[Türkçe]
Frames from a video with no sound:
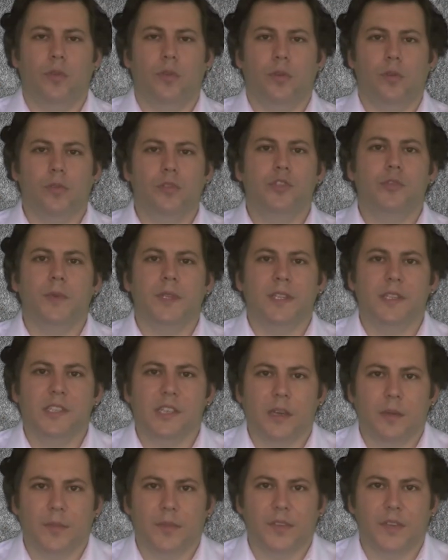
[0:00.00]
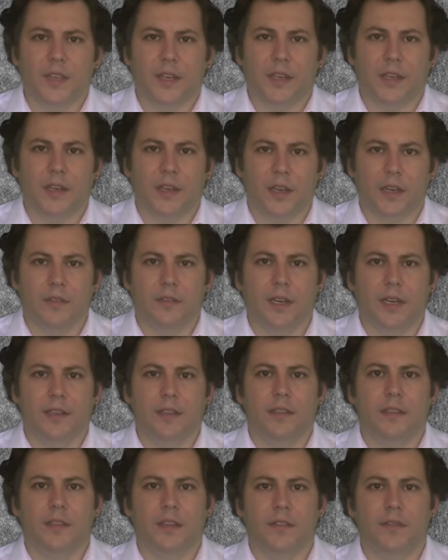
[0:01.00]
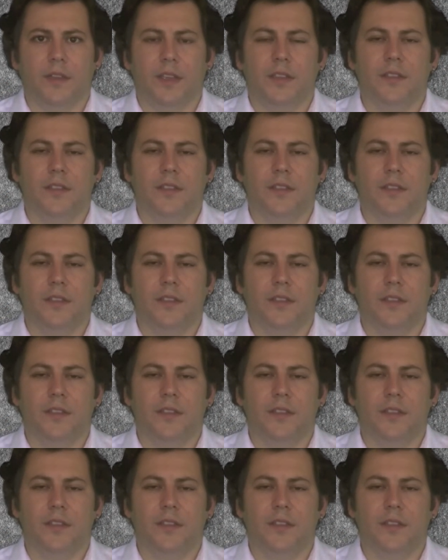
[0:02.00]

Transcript: Ölçüm alacağımız yere karar verdikten ve